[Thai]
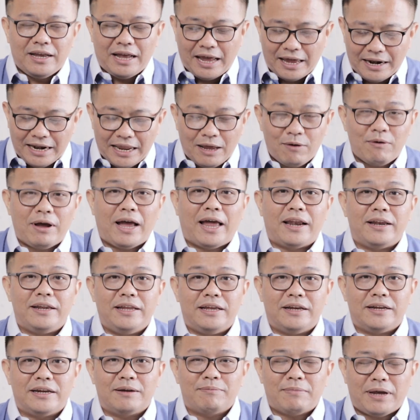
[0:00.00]
อ่านแล้วอ่าน
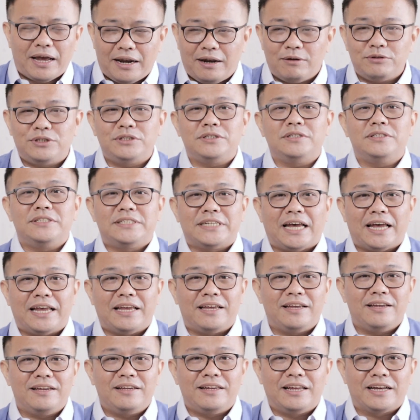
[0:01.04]
อีกนะอ่านแล้วชื่นใจ
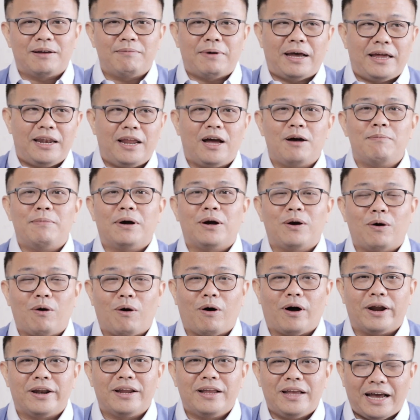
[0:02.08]
นะครับอ่านแล้วเอามาก
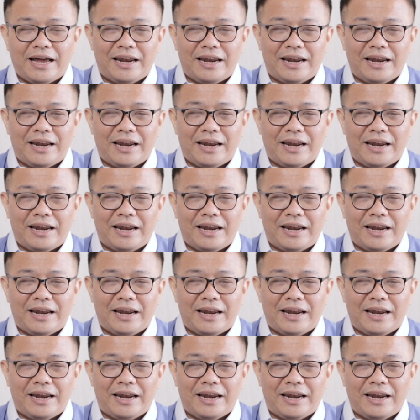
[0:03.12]
อด